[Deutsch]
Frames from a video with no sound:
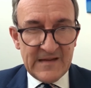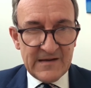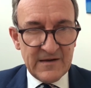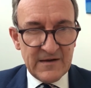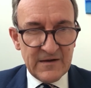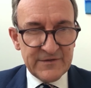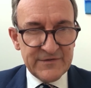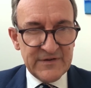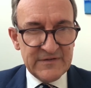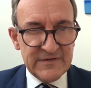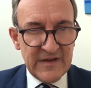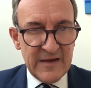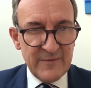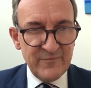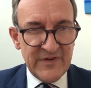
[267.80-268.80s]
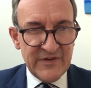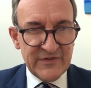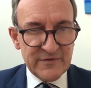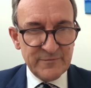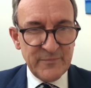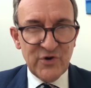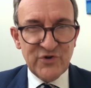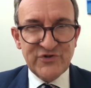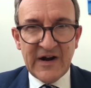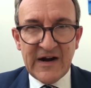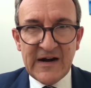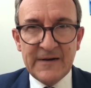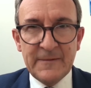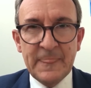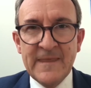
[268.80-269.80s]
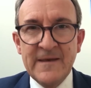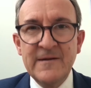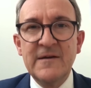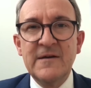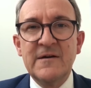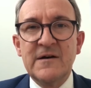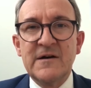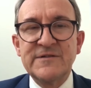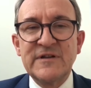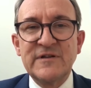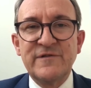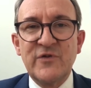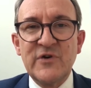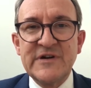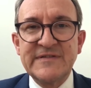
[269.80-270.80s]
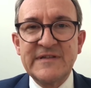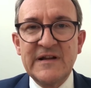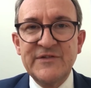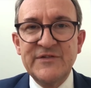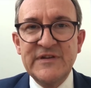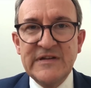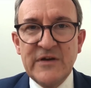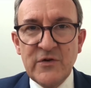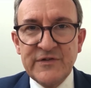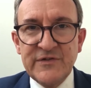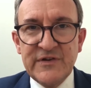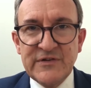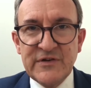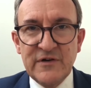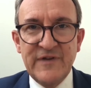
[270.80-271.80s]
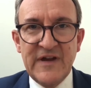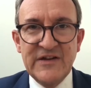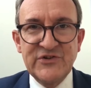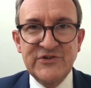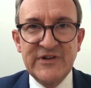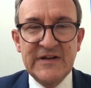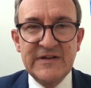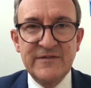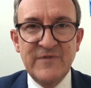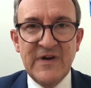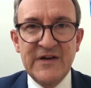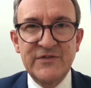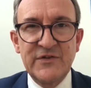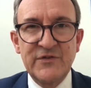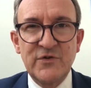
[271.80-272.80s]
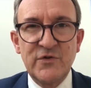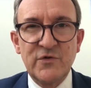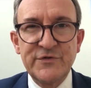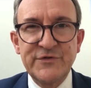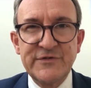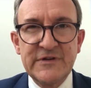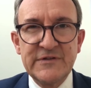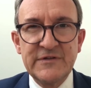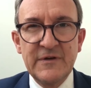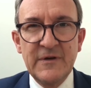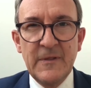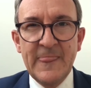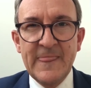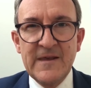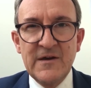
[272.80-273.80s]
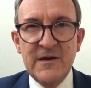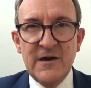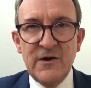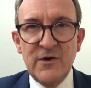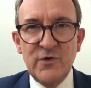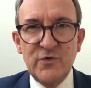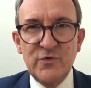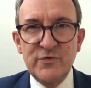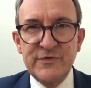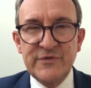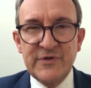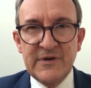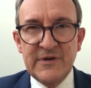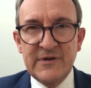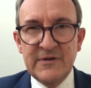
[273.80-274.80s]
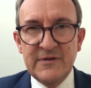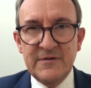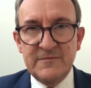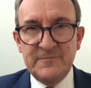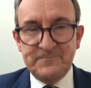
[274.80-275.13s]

äh, sind eben, wie gesagt, Pauschalen. Hat den Vorteil, Sie können sich darauf einstellen, was es kostet und äh, äh